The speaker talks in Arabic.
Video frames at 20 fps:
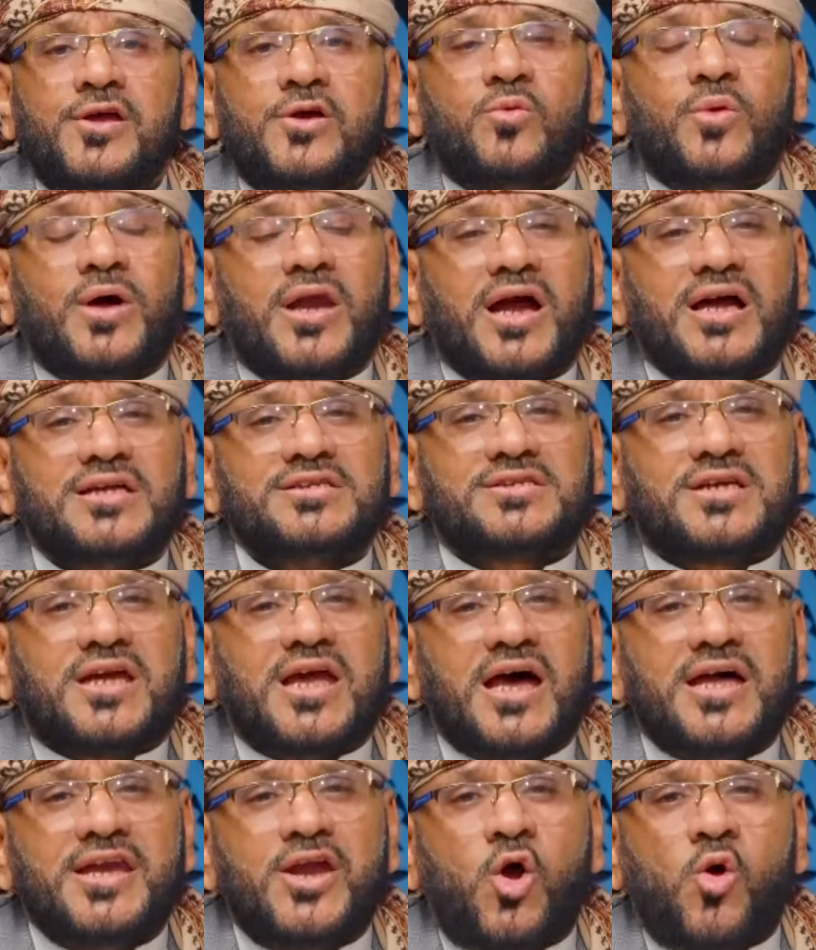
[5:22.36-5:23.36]
ولقد
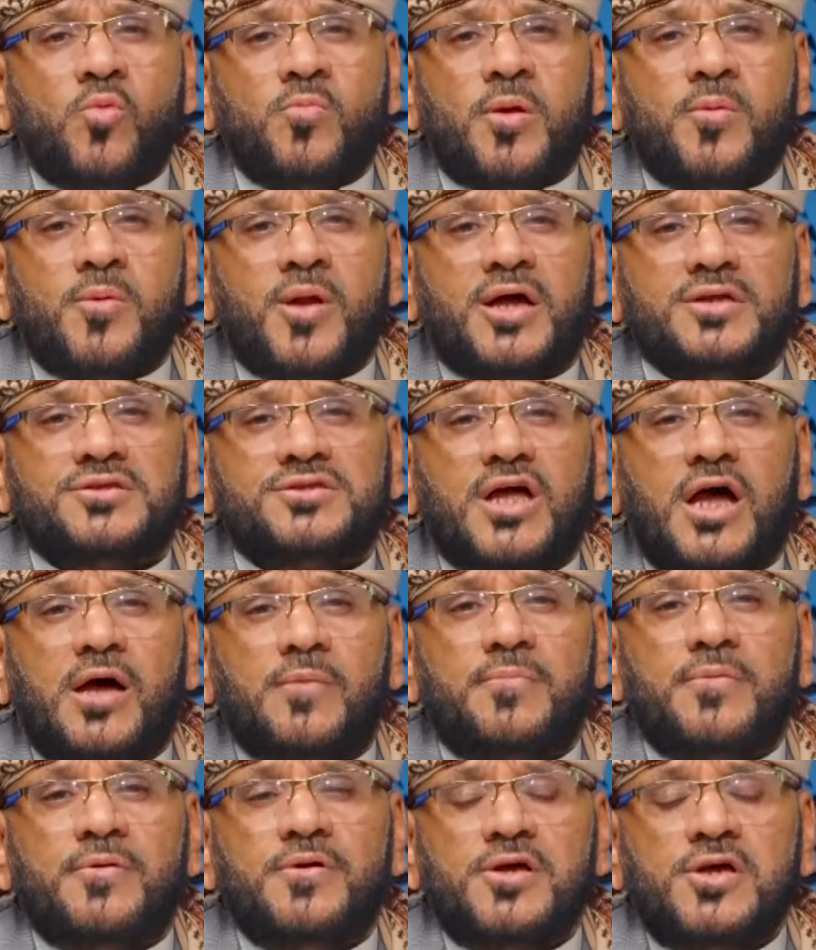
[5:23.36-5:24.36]
كان عمر بن
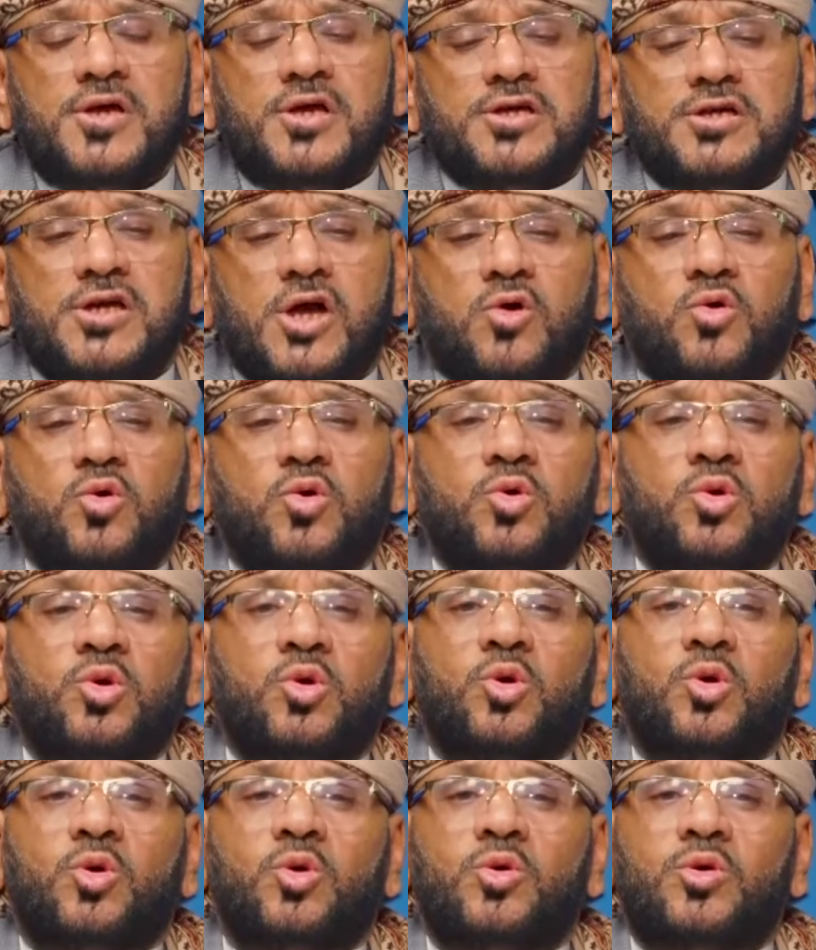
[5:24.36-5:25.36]
الخطاب
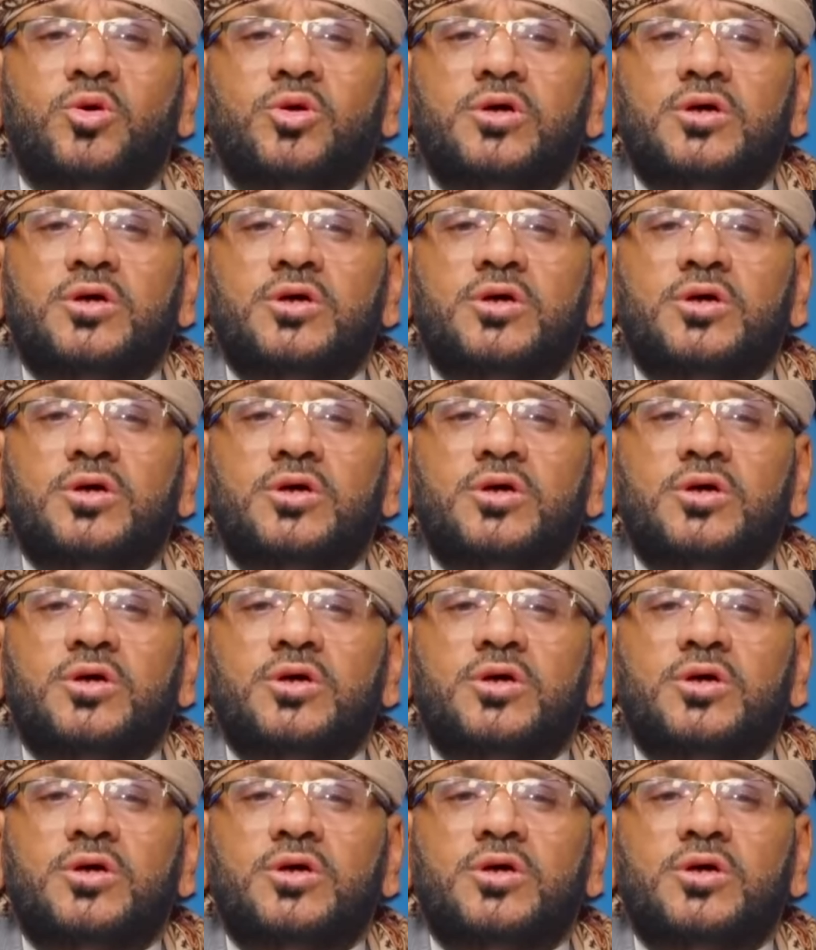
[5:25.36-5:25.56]
يقول